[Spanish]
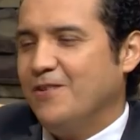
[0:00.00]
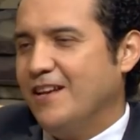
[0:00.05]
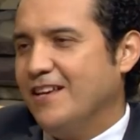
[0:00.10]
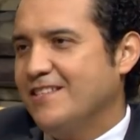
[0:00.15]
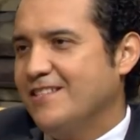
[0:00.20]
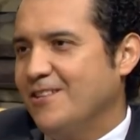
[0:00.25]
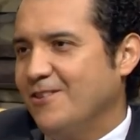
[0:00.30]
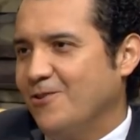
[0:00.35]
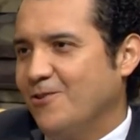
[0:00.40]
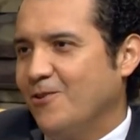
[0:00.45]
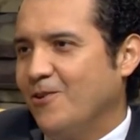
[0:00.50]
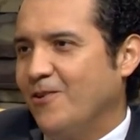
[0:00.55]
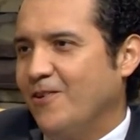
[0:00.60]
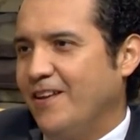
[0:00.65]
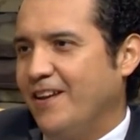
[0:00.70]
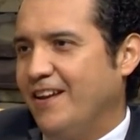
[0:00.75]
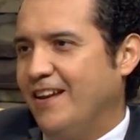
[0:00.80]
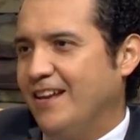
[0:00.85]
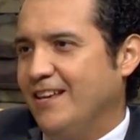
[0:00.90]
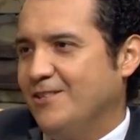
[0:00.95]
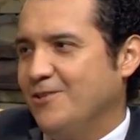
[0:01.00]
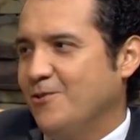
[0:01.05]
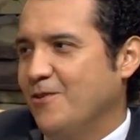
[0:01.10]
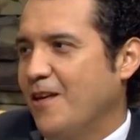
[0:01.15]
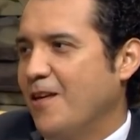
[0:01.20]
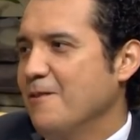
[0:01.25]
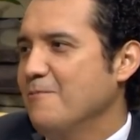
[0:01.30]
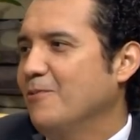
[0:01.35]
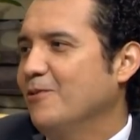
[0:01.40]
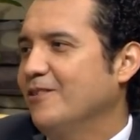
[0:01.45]
soy nacido en la
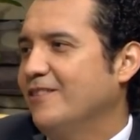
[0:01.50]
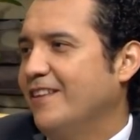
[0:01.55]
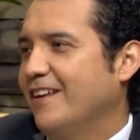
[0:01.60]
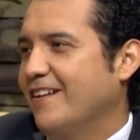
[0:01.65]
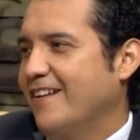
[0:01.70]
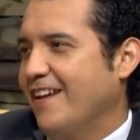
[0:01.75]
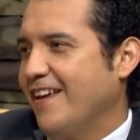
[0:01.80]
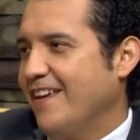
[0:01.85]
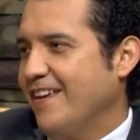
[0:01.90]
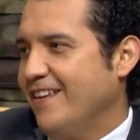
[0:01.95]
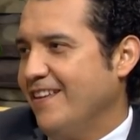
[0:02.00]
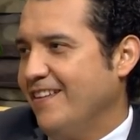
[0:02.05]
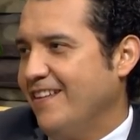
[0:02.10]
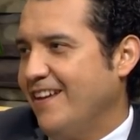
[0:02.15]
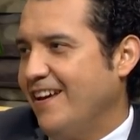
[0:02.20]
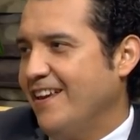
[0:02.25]
ciudad de Monterrey,